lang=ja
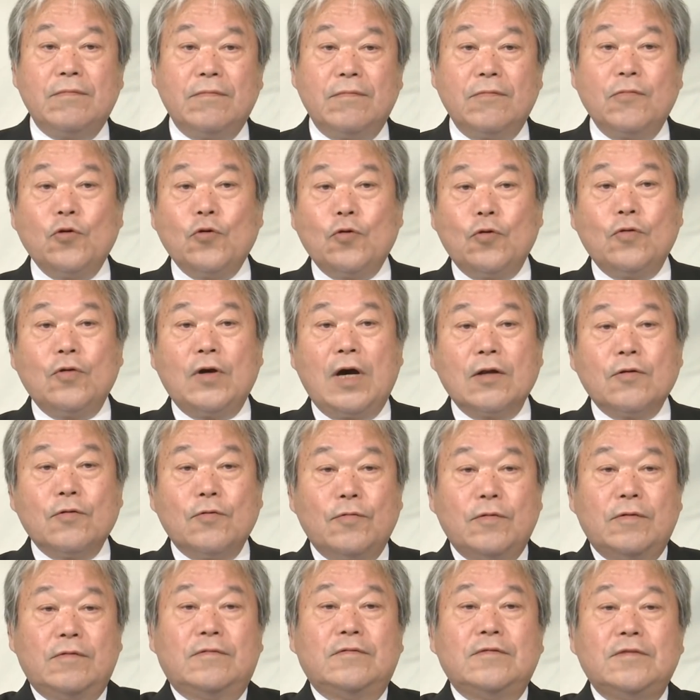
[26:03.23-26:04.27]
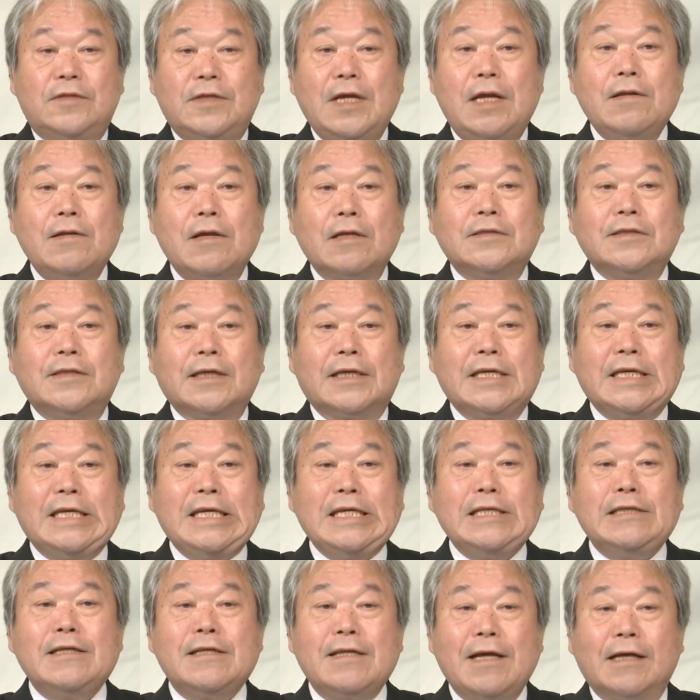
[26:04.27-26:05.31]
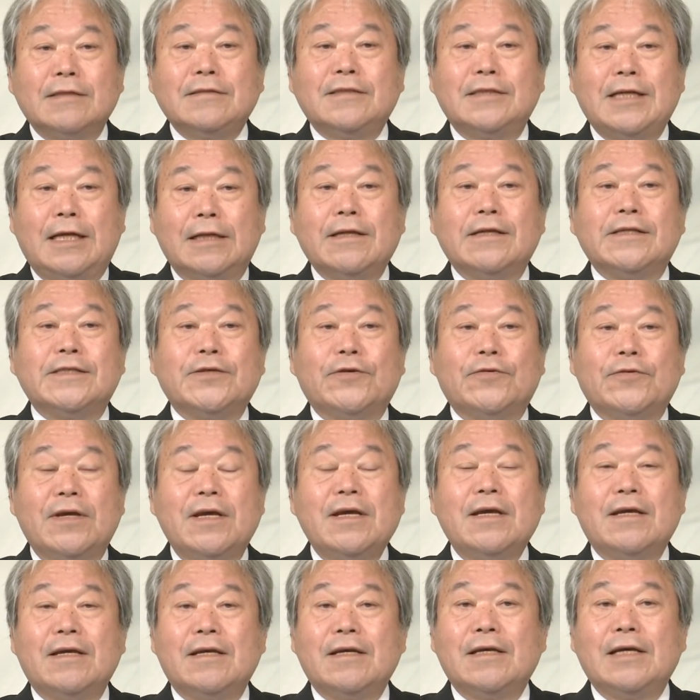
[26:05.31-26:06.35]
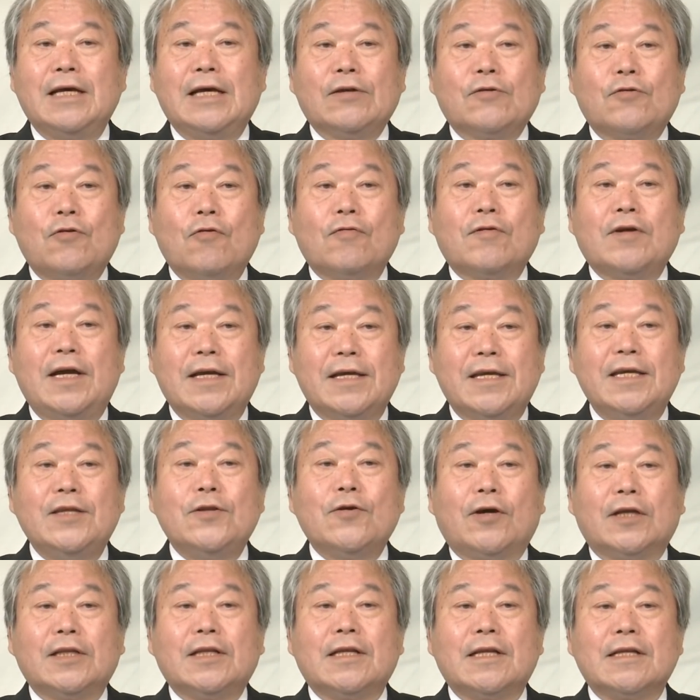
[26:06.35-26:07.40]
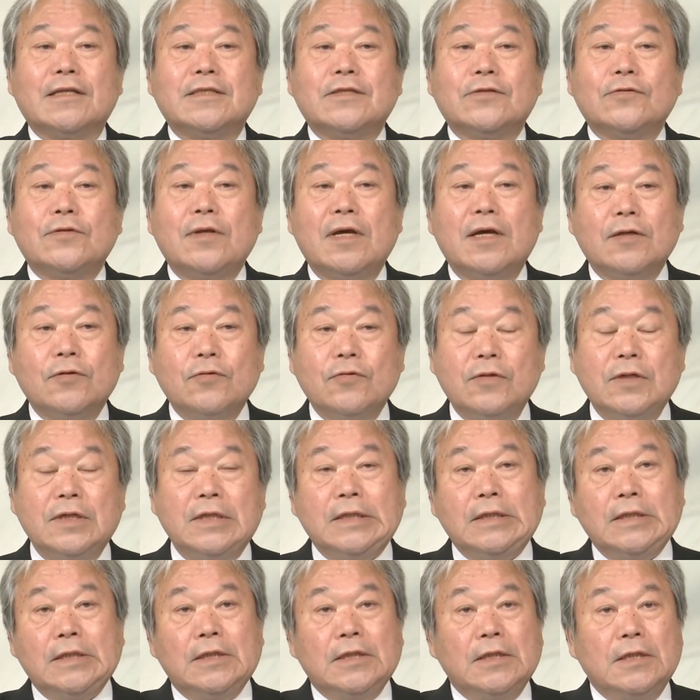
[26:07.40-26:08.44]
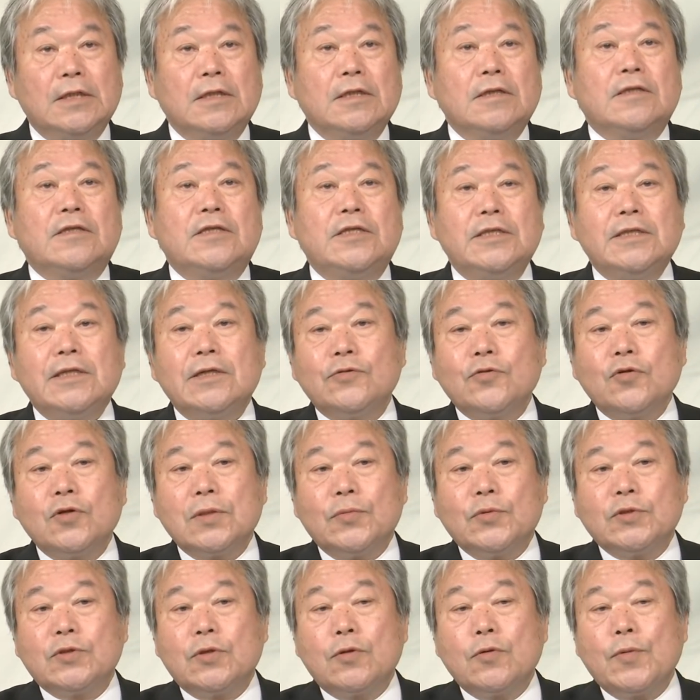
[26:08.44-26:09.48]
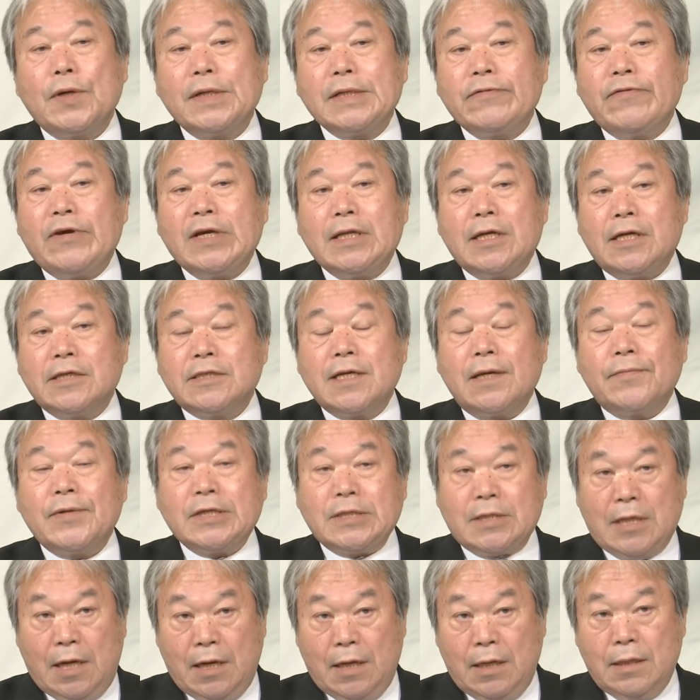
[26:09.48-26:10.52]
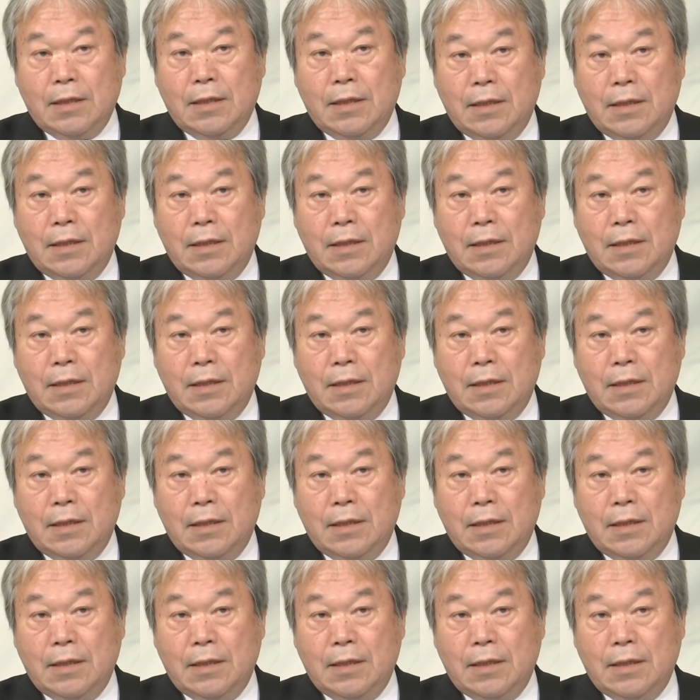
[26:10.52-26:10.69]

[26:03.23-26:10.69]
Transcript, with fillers: もうあの前列で聞いてたはずなんですよねあの国会議員の方たち。であの岸田総理もその場にはいらっしゃいました。